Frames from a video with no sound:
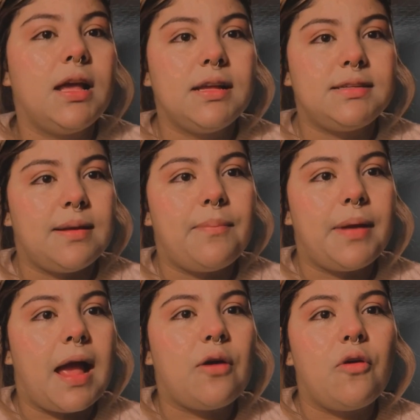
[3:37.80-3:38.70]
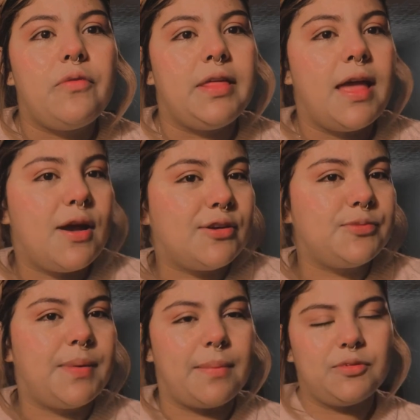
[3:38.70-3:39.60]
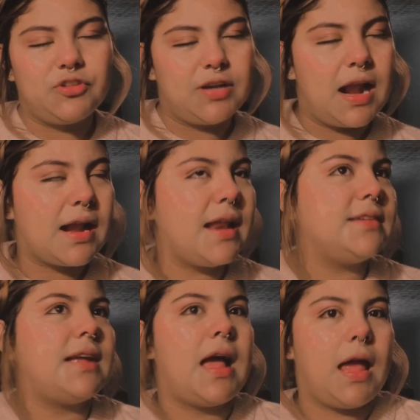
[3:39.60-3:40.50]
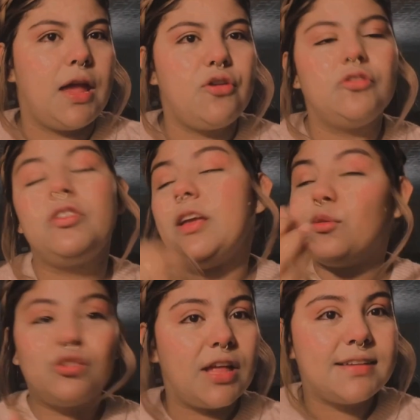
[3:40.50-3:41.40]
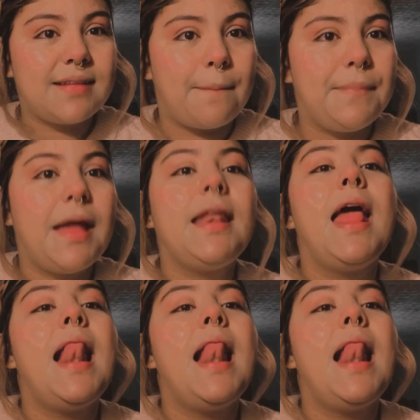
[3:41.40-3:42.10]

Siempre hago videos para mostrarles a ellos y a ustedes también